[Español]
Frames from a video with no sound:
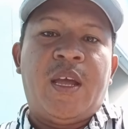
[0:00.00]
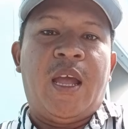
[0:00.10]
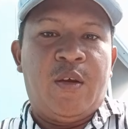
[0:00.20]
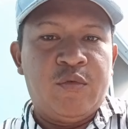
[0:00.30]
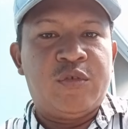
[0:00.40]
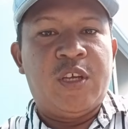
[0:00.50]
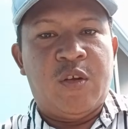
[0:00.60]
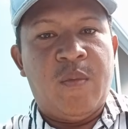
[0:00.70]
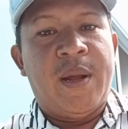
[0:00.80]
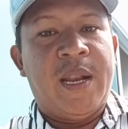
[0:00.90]
en un
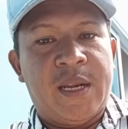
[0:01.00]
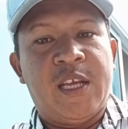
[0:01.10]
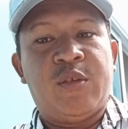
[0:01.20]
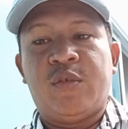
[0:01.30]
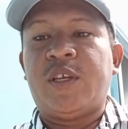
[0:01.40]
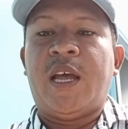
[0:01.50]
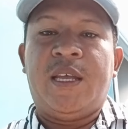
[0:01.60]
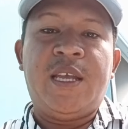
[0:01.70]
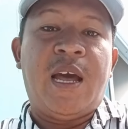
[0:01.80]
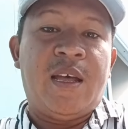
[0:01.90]
ciclo más larguito. O sea,
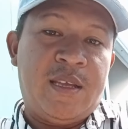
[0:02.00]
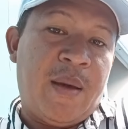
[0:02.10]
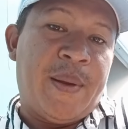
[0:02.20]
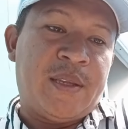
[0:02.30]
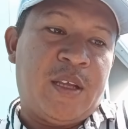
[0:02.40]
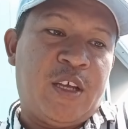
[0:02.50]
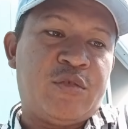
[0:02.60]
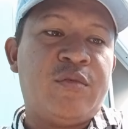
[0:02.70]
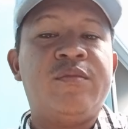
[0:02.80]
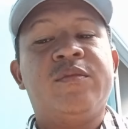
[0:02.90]
y, aparte de
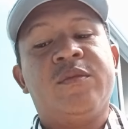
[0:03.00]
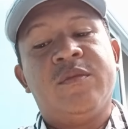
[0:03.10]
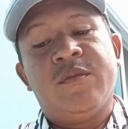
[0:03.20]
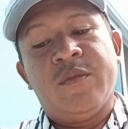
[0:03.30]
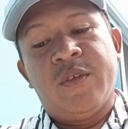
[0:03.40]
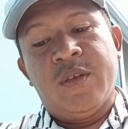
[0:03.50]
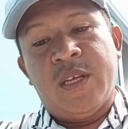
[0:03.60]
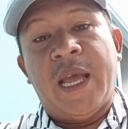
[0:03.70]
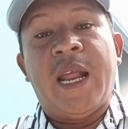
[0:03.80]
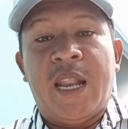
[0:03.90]
eso,
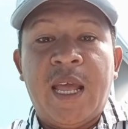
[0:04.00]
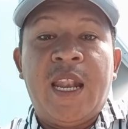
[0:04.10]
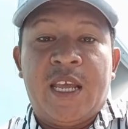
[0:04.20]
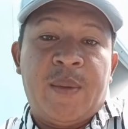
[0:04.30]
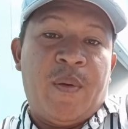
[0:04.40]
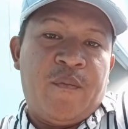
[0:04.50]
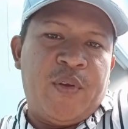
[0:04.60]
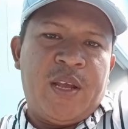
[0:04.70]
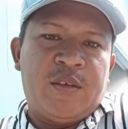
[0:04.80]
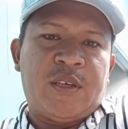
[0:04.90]
el, el, equipo
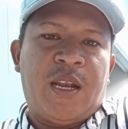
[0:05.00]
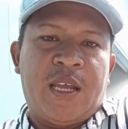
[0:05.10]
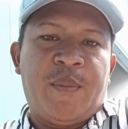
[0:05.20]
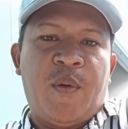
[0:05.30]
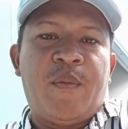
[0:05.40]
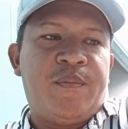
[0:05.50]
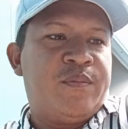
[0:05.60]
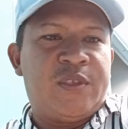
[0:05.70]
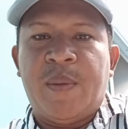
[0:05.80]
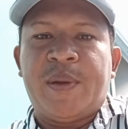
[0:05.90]
enfría. O sea, el equipo
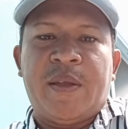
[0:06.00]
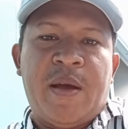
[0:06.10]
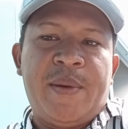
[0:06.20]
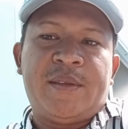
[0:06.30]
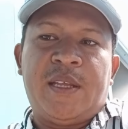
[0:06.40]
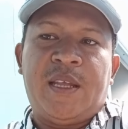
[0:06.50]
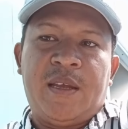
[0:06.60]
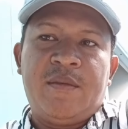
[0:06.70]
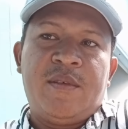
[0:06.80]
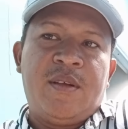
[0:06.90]
siempre te va a
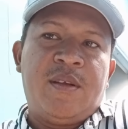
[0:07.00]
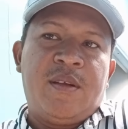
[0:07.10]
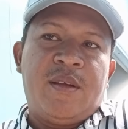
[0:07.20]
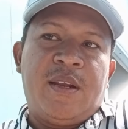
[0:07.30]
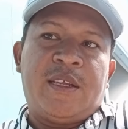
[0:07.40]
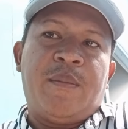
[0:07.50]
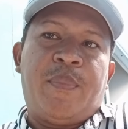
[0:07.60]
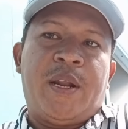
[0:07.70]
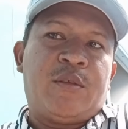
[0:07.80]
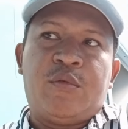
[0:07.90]
mantener la
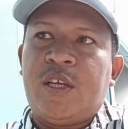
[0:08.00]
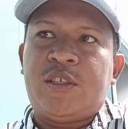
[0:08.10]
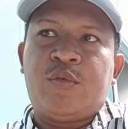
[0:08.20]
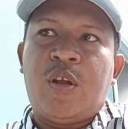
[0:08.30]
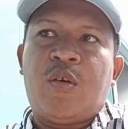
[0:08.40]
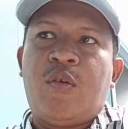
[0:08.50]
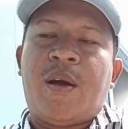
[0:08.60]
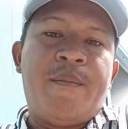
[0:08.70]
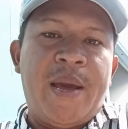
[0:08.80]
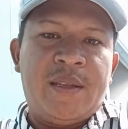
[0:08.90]
temperatura. Si tú le
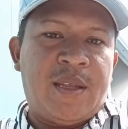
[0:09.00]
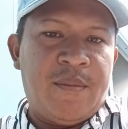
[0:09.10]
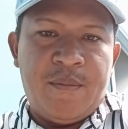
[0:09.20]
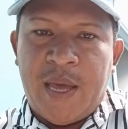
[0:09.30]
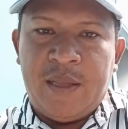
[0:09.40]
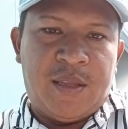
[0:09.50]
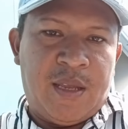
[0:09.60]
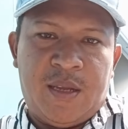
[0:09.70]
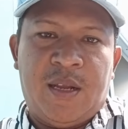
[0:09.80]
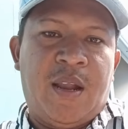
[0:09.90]
colocas 20, 20
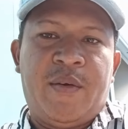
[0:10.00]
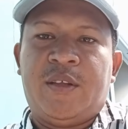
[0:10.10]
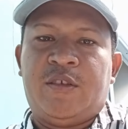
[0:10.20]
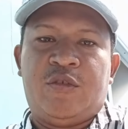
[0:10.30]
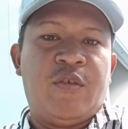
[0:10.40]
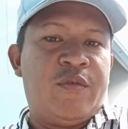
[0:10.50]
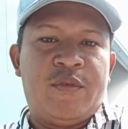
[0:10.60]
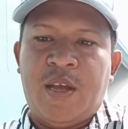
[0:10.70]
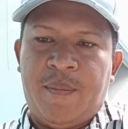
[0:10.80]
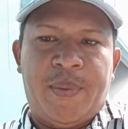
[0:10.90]
en, la
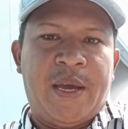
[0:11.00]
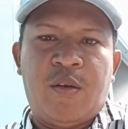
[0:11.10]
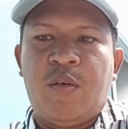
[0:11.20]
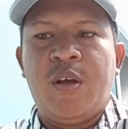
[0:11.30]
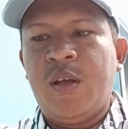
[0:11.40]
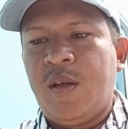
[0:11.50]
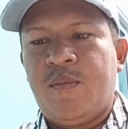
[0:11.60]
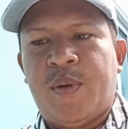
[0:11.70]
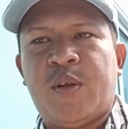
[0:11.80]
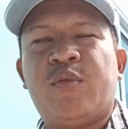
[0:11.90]
habitación ya. Pero,
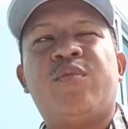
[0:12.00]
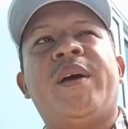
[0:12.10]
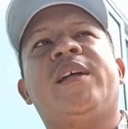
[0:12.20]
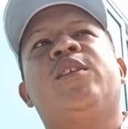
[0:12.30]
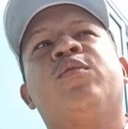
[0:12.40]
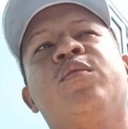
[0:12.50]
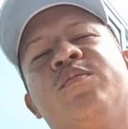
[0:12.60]
pero imagínate, tú